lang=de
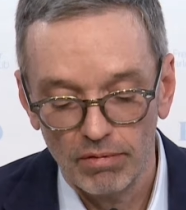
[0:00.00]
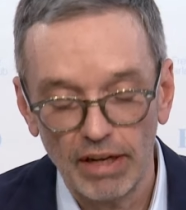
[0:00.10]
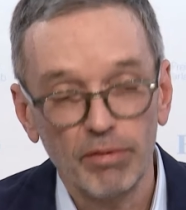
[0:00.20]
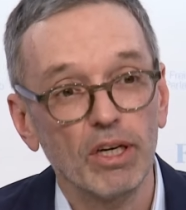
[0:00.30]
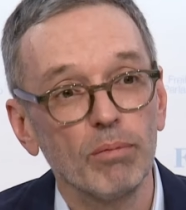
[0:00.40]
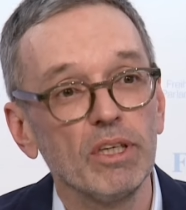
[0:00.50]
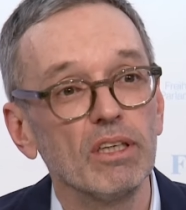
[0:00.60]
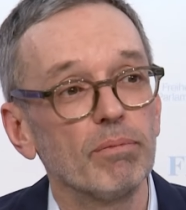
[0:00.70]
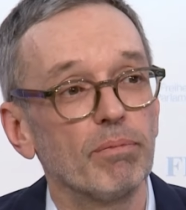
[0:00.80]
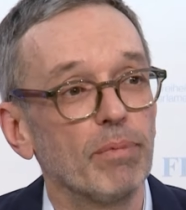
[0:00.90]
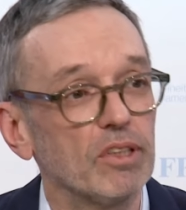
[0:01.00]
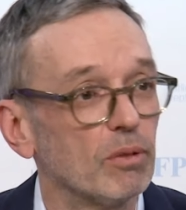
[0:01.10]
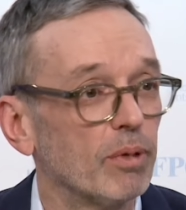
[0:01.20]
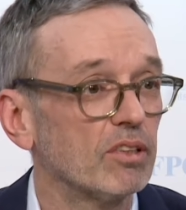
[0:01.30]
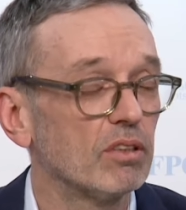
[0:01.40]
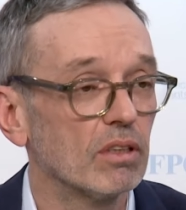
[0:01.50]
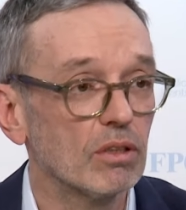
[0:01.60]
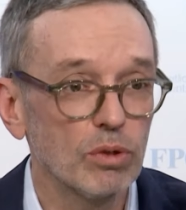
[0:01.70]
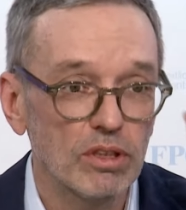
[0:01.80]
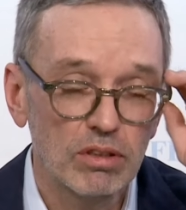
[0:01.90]
Weil wir haben hier bei
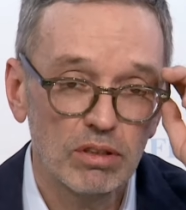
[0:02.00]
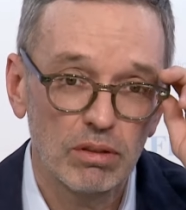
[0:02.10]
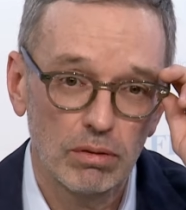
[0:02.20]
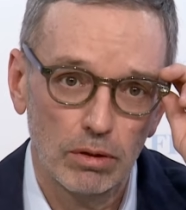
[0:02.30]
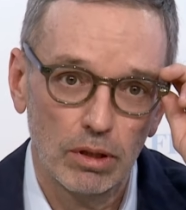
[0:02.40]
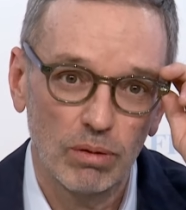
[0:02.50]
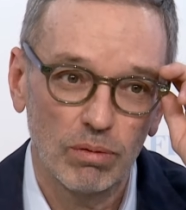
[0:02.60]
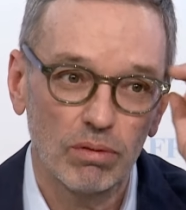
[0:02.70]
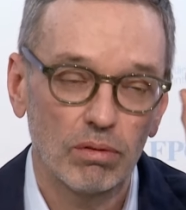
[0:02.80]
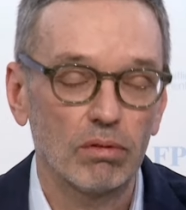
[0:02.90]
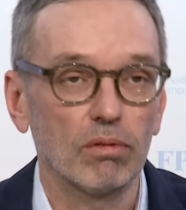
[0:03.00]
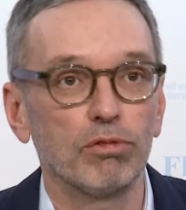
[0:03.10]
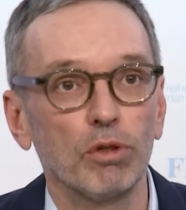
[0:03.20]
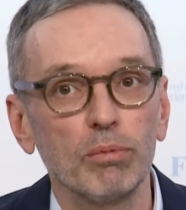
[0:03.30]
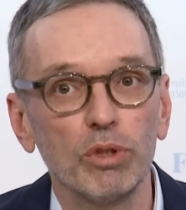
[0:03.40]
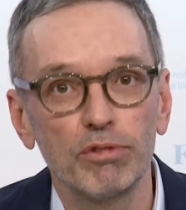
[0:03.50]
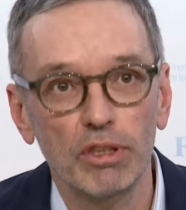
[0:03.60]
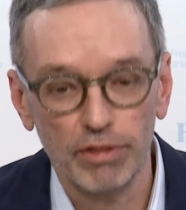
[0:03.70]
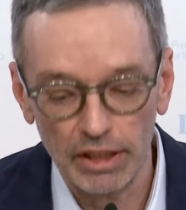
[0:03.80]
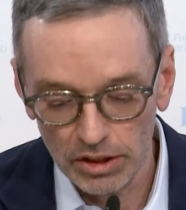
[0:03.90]
Sebastian Kurz den, den Vorwurf
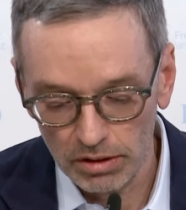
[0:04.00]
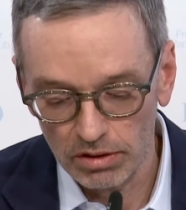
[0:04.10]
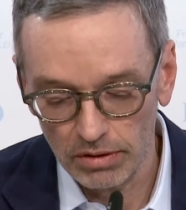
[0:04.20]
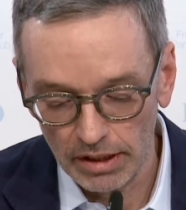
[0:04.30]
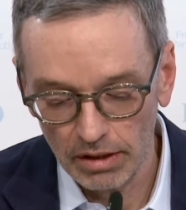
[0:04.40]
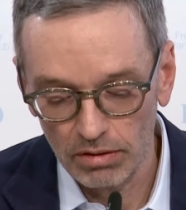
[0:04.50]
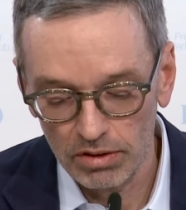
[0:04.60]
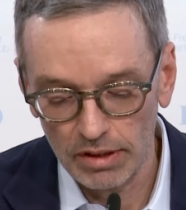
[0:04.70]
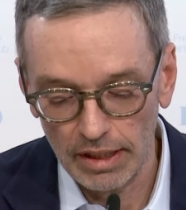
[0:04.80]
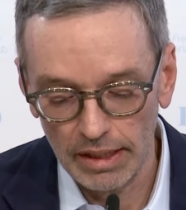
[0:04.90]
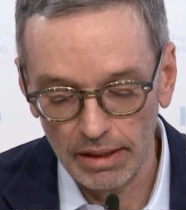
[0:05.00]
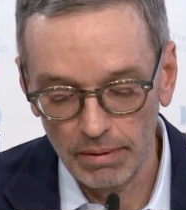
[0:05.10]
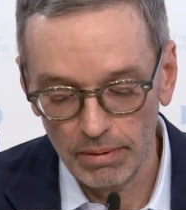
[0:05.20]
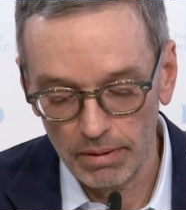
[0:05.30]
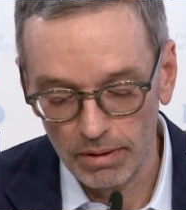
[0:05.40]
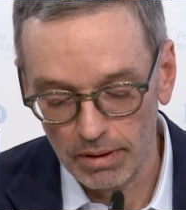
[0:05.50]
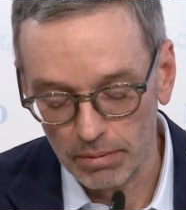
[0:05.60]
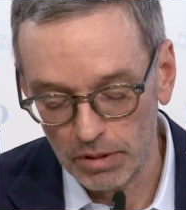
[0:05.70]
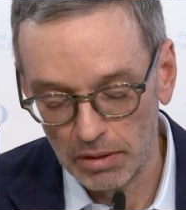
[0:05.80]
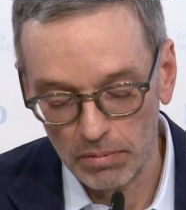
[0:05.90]
der falschen Zeugenaussage
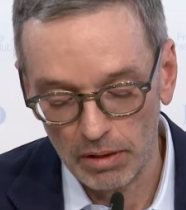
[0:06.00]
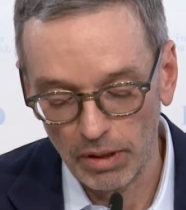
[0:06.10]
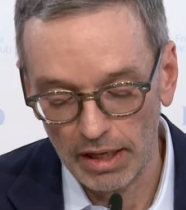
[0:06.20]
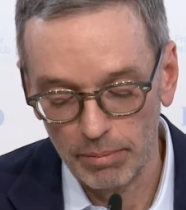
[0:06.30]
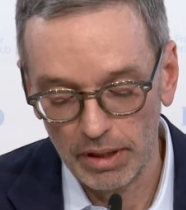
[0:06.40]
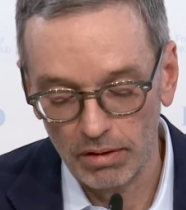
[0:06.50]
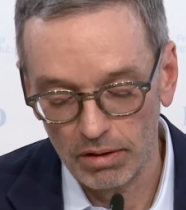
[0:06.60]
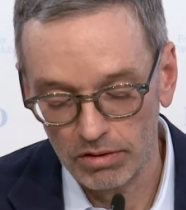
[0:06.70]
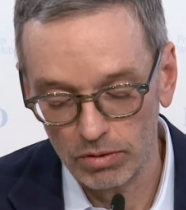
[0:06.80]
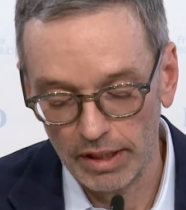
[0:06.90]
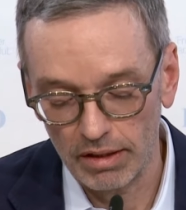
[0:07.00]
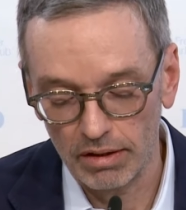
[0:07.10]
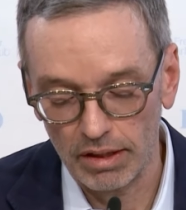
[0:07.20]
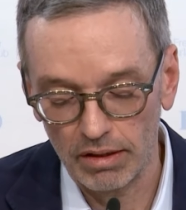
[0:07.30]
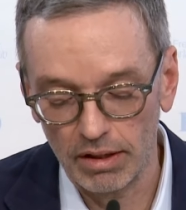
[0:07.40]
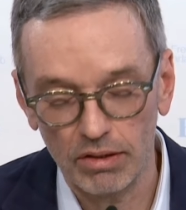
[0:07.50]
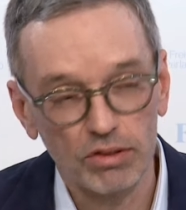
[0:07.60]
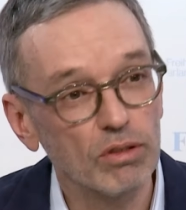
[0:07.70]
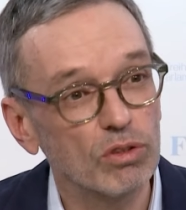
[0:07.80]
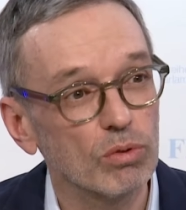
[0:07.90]
äh, im, im, Rahmen also einer, einer,
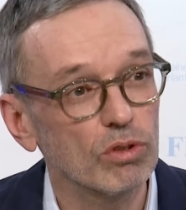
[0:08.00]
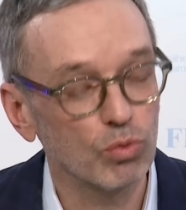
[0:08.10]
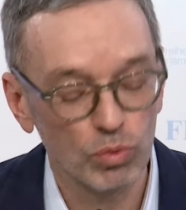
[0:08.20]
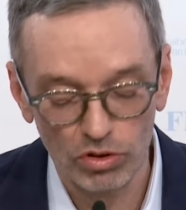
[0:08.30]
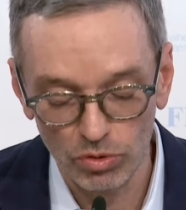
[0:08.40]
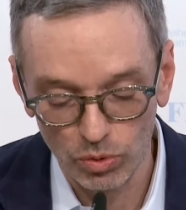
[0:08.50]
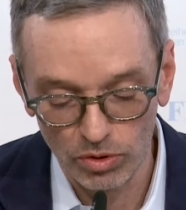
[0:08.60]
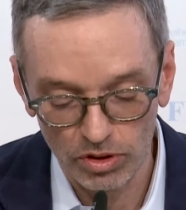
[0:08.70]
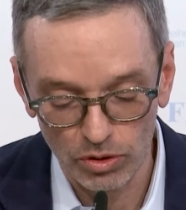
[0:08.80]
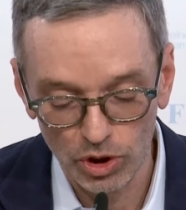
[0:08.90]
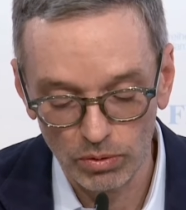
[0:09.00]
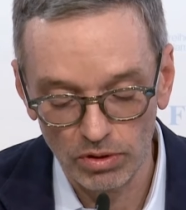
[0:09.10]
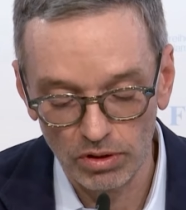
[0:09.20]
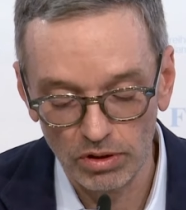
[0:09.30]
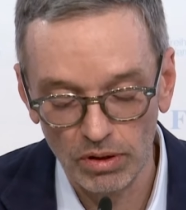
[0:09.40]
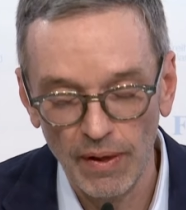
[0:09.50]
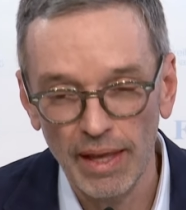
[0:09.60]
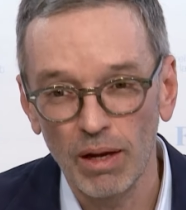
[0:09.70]
einer Sitzung des Untersuchungsausschusses.